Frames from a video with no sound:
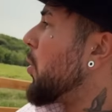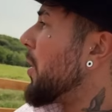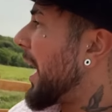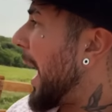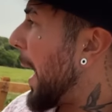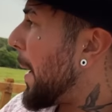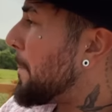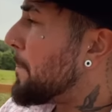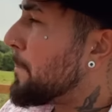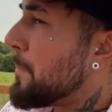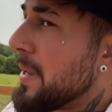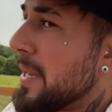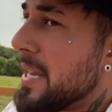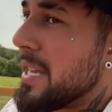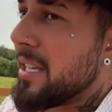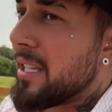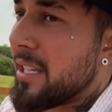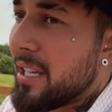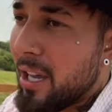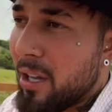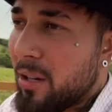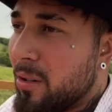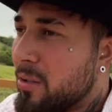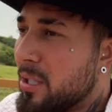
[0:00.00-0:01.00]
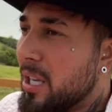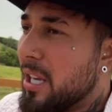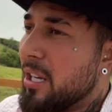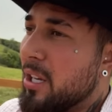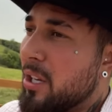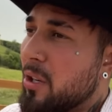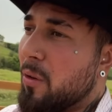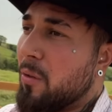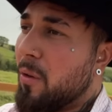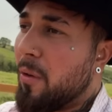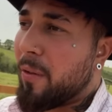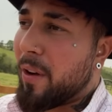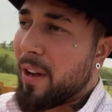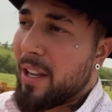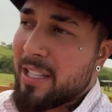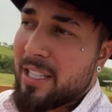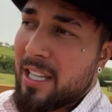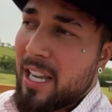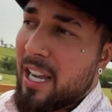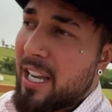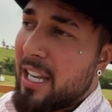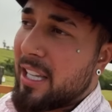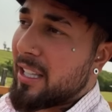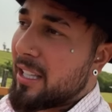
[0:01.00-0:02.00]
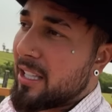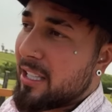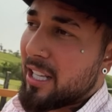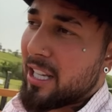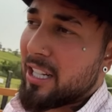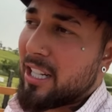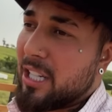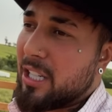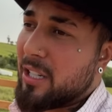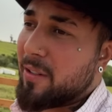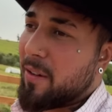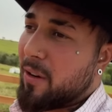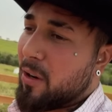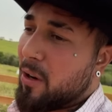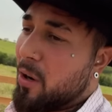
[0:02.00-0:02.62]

capim. Eu não sei o que eu vou fazer ainda, se a gente vai